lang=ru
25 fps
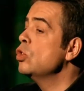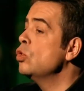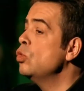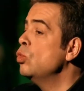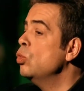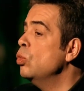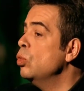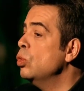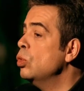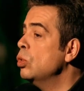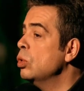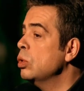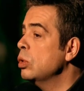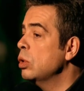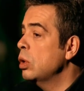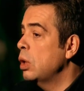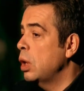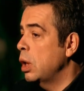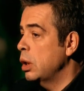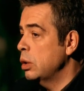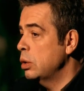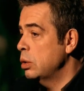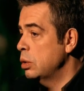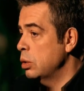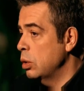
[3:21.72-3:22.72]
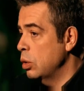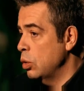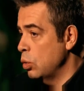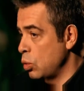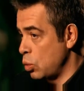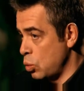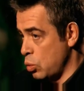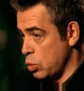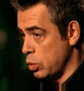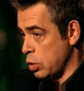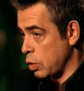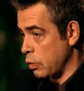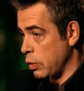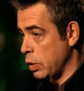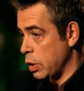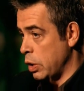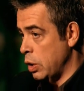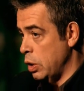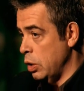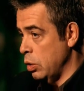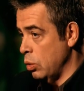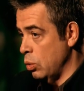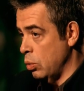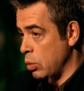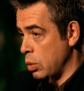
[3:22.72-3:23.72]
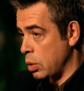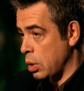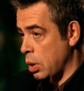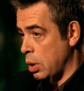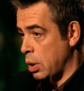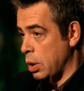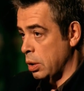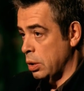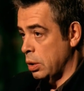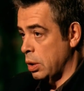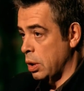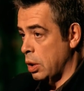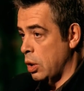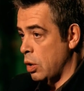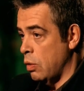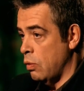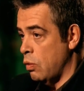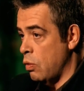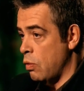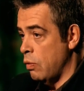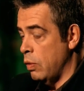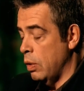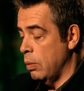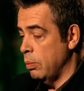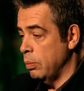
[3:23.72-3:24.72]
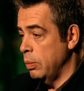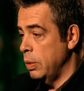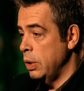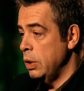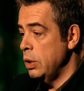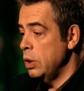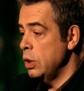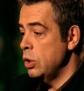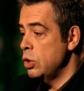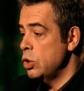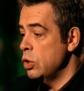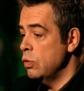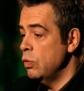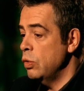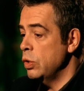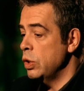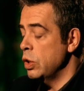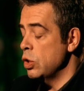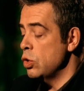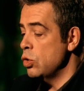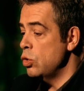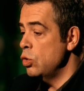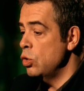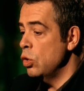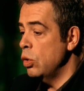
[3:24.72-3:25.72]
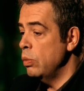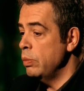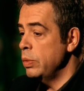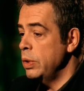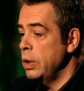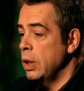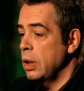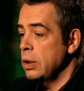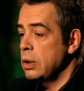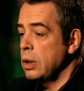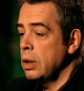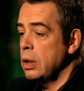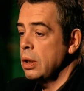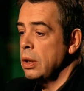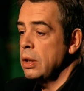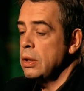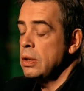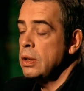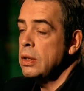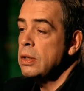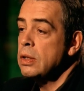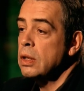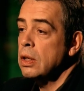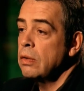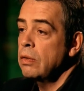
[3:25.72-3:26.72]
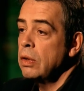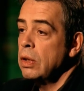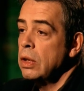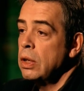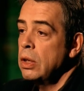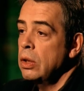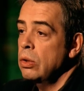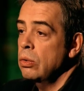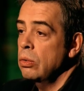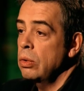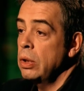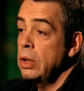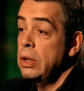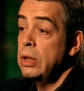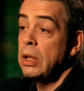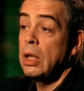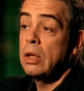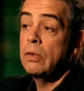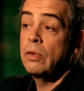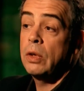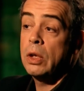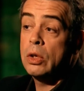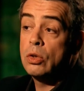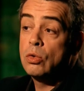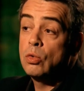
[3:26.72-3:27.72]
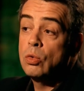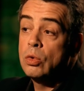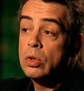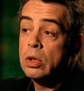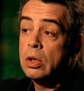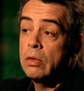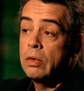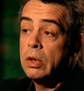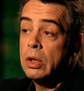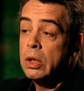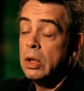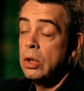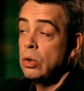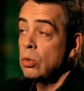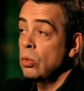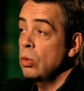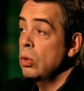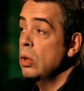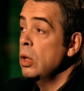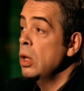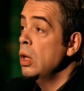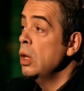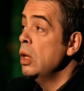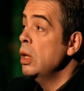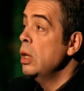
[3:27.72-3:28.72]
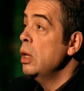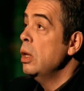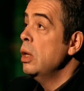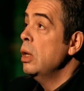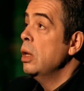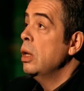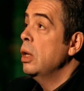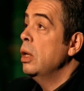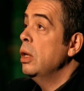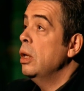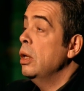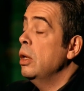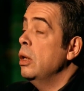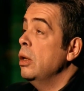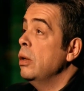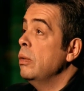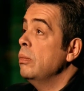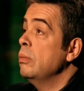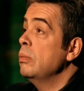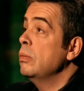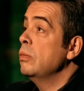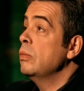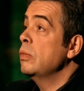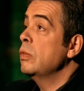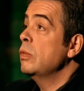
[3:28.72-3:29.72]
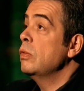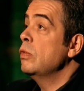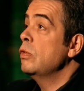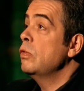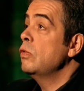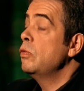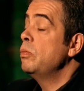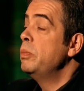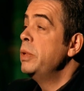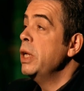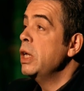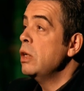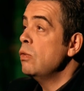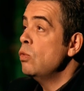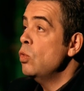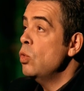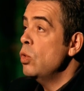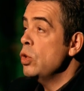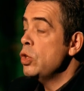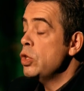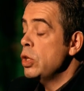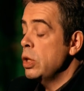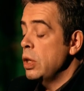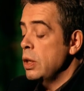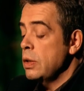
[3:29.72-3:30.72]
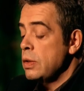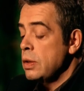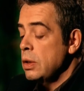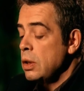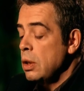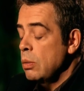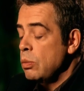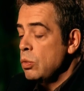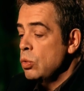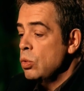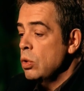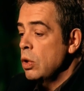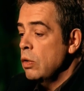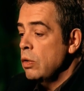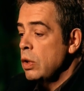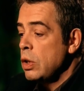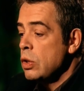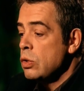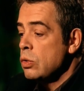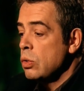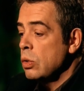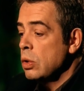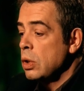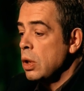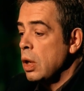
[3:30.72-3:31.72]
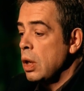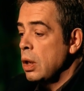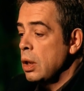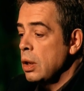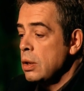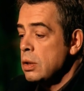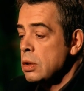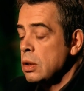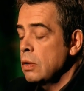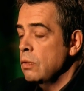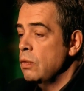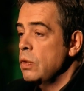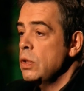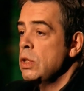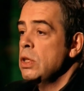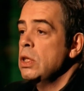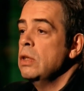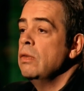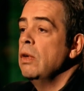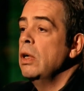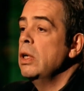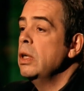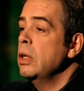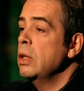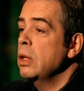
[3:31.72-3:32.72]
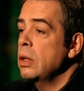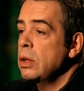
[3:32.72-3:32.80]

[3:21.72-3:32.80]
ждут от русского кино, как от такового. Мы ничего не ждем ни от аргентинского кино и ни от французского кино. Эм, в первую очередь, я буду говорить только о Канском фестивале,